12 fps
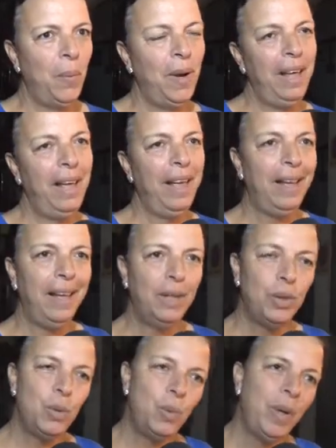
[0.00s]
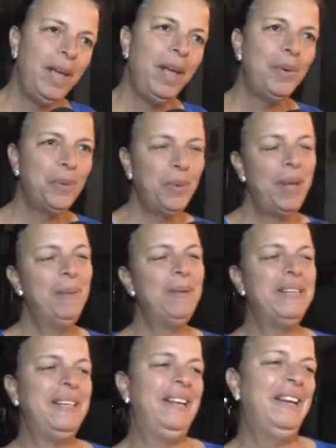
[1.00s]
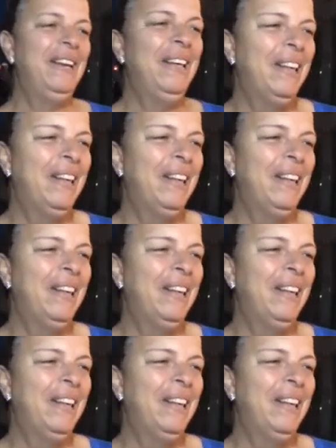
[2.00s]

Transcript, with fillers: والله حققت شويه وشويه ما زلت